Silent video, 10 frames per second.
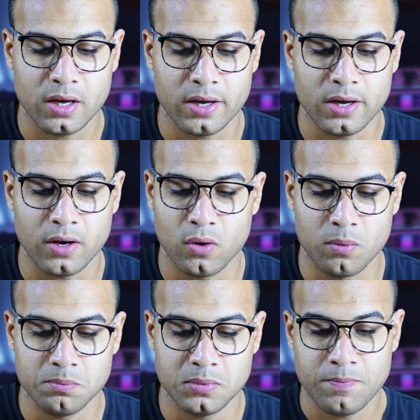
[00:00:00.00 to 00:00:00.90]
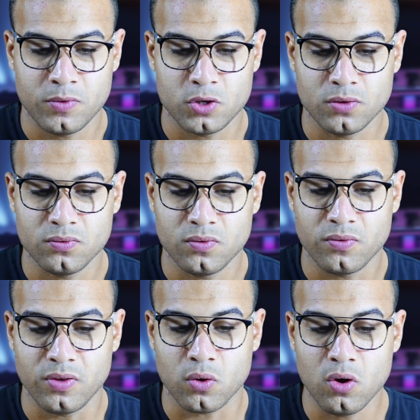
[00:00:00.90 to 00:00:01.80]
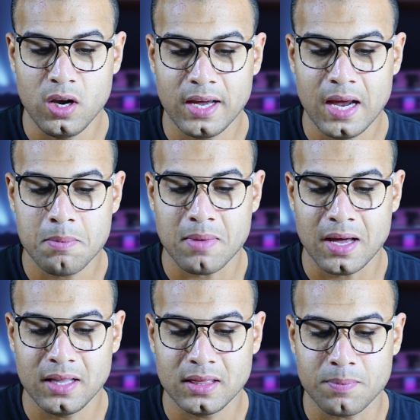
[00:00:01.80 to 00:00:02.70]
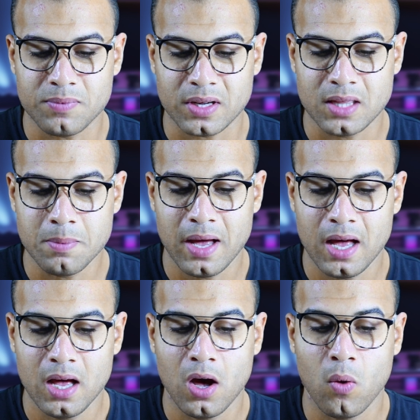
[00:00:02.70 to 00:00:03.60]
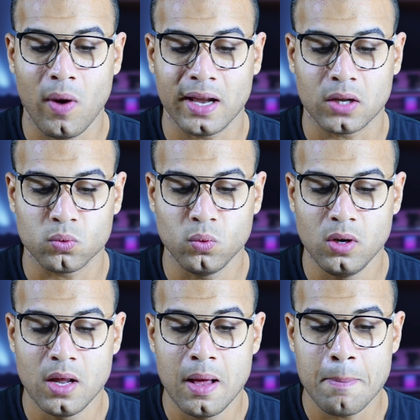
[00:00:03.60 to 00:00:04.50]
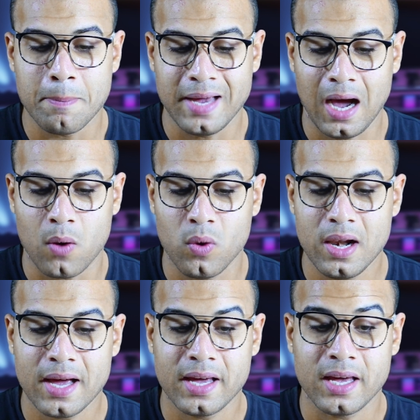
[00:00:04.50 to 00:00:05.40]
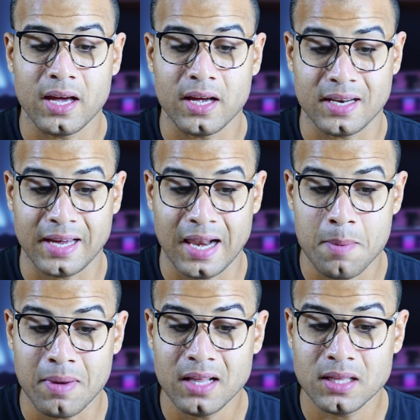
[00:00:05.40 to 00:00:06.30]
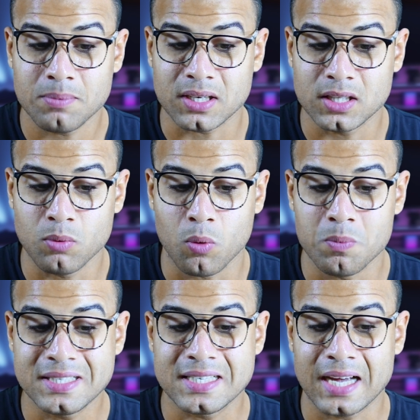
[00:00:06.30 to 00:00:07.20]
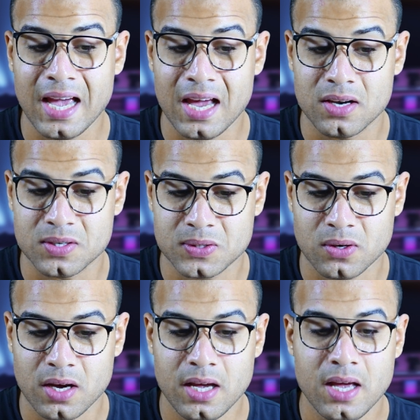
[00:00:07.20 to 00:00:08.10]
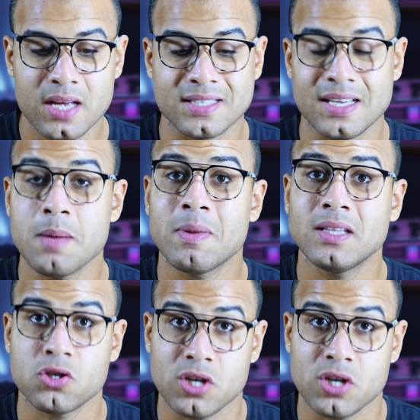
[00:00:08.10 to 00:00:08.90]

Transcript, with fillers: آه، home شوف في كل كلمة انت بتكتبها هو على طول بيحول لك الكلام اللي انت بتكتبه بالذكاء الاصطناعي زي ما انت